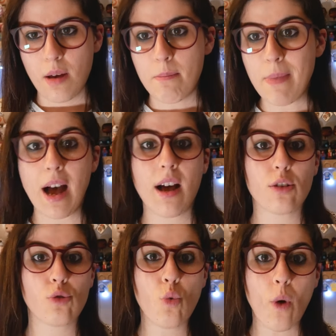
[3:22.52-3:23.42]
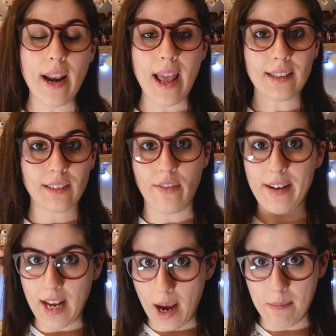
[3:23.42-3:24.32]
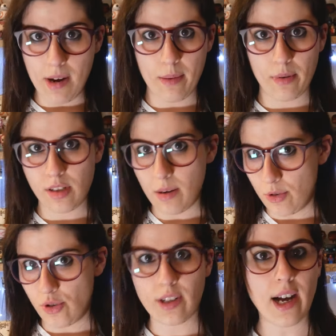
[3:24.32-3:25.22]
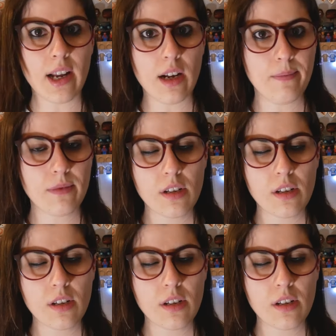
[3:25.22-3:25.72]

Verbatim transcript: Ma su quale altra variabile possiamo giocare?